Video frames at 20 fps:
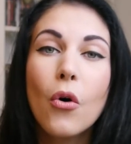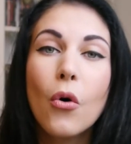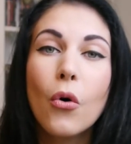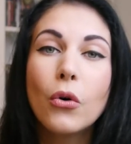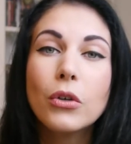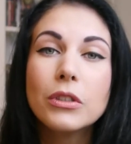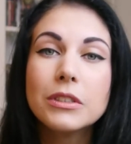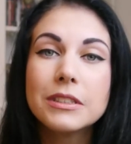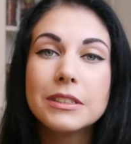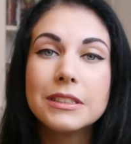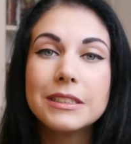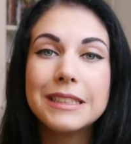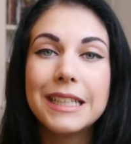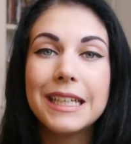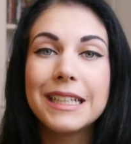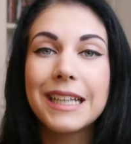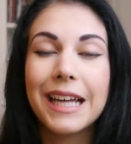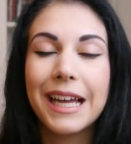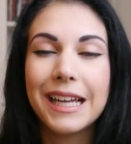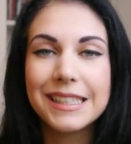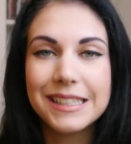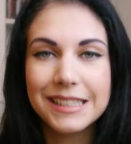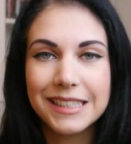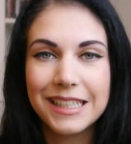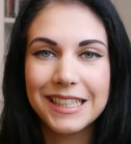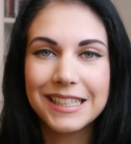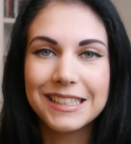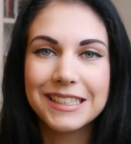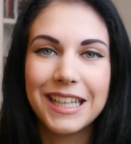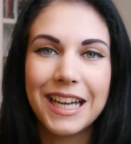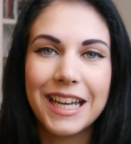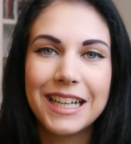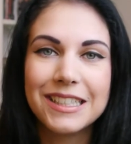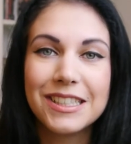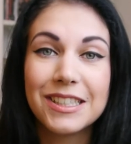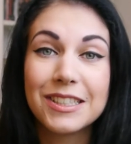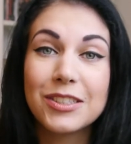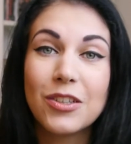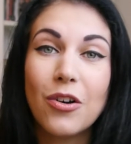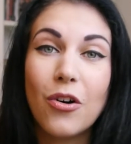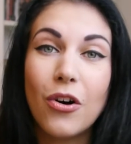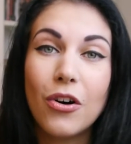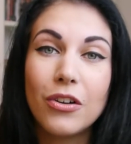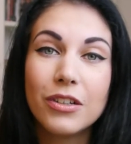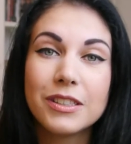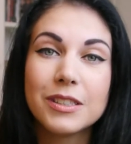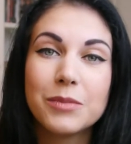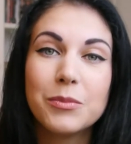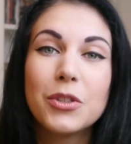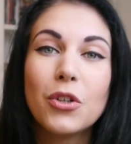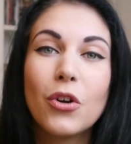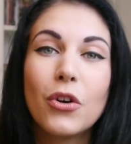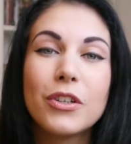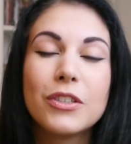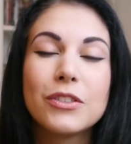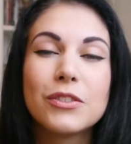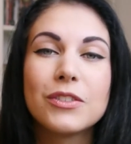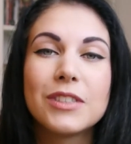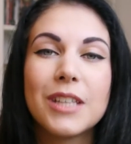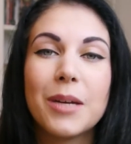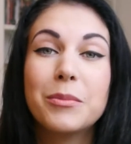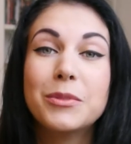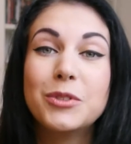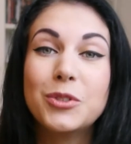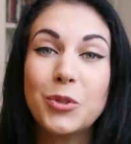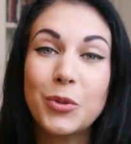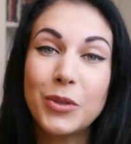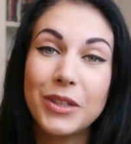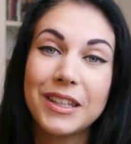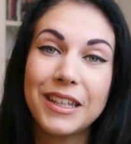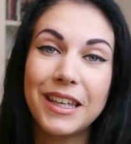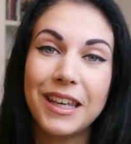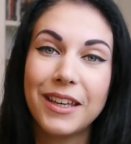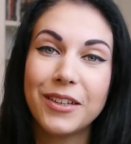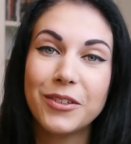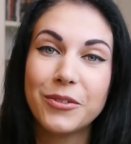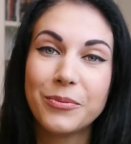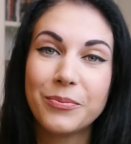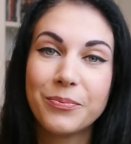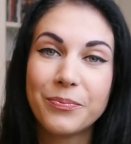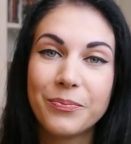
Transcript: und den restlichen Teil des Hauls mit euch zusammen durchgehe.